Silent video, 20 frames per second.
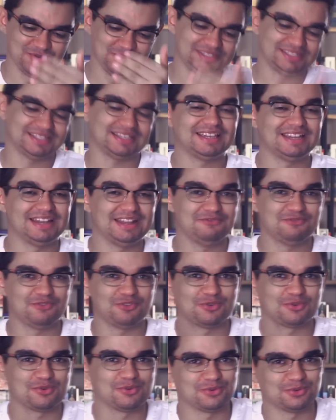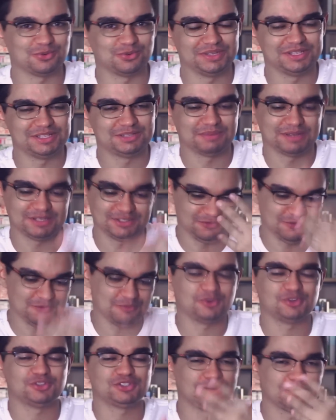muitos aqui nem foram concluídos, mas eu vou
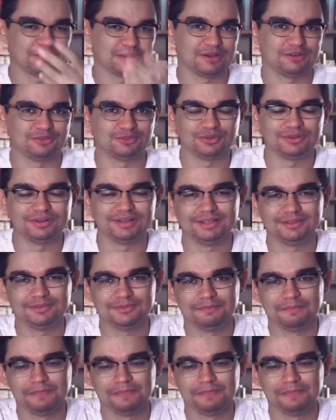mostrar o que, é que eu tô lendo.